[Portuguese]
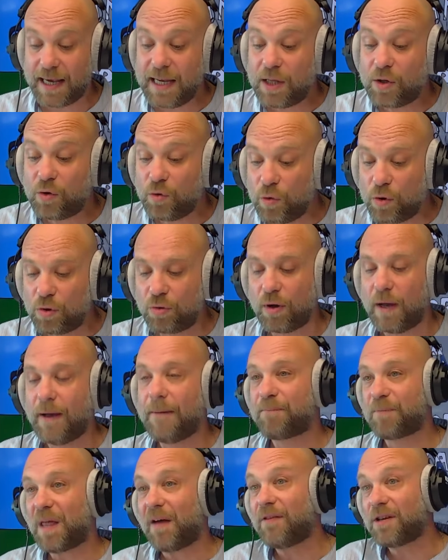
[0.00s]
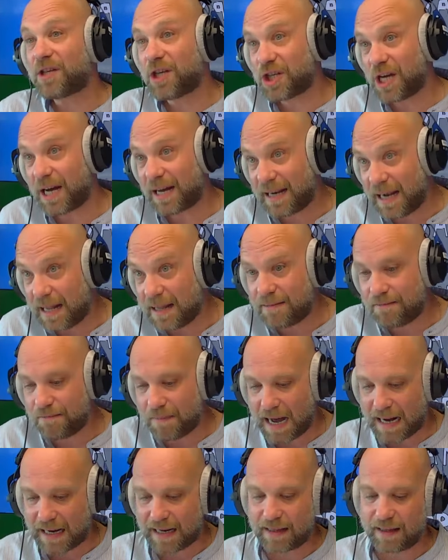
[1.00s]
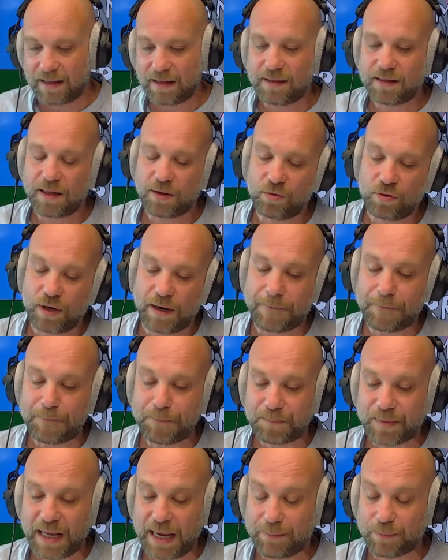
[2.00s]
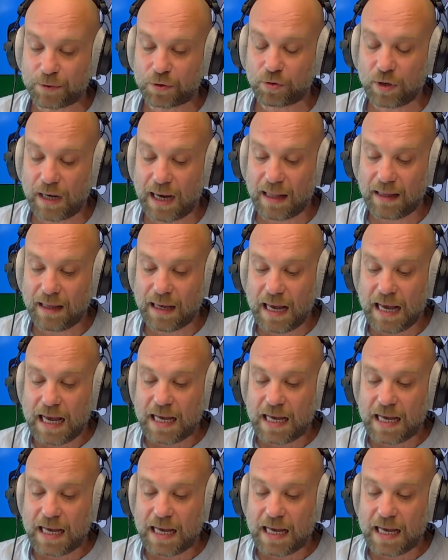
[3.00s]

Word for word: E tudo, talvez seja a grande marca da ditadura em Portugal,